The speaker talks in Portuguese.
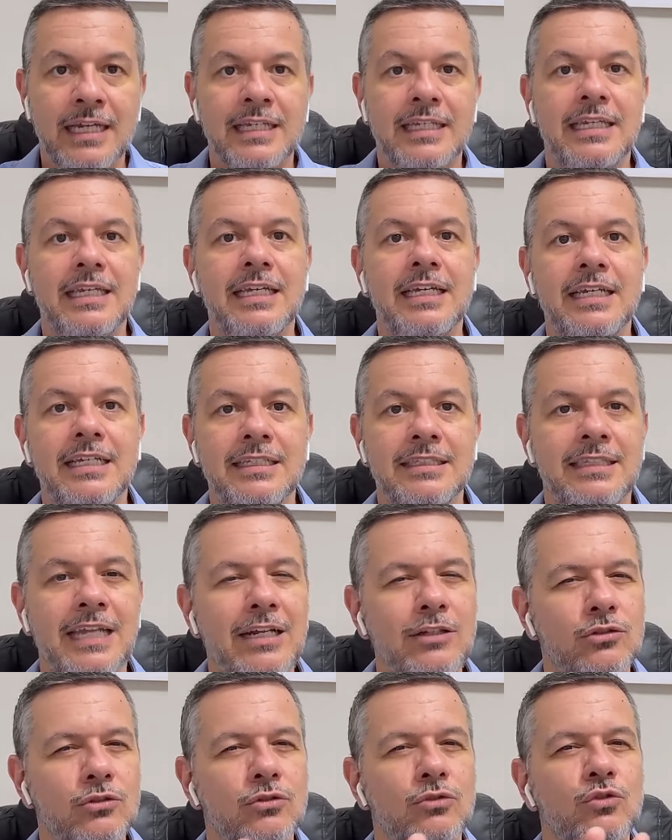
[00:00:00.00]
que
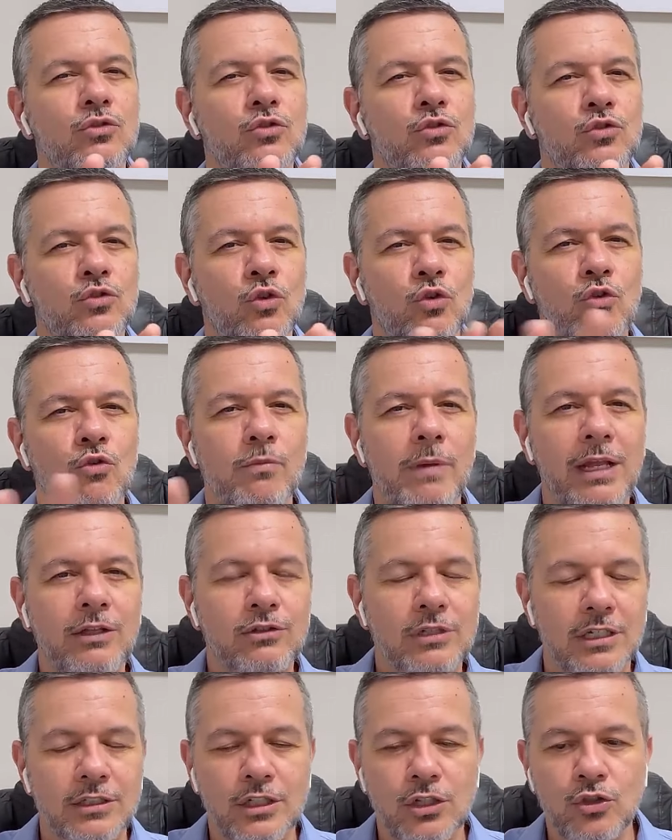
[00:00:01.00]
dentro dos documentos
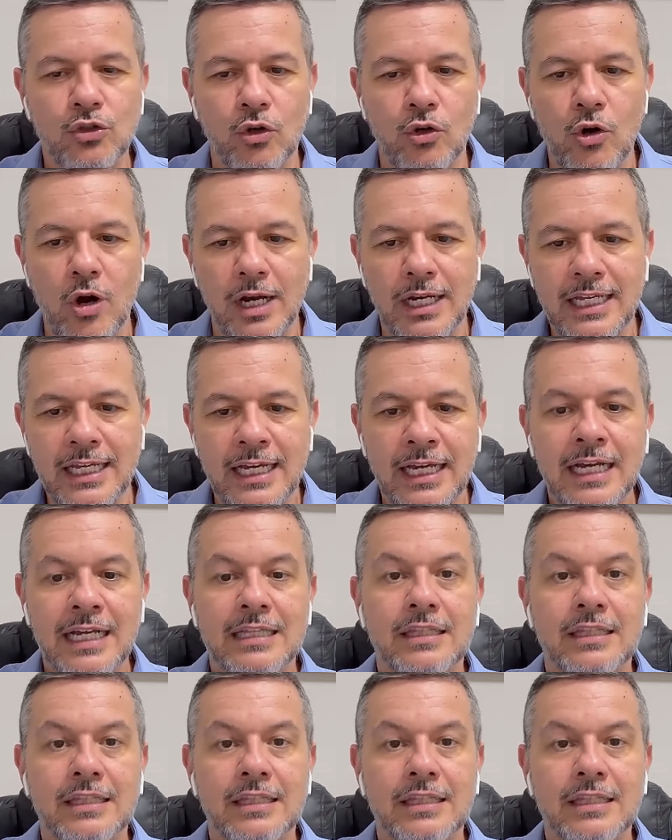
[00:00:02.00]
que a gente olhou ali,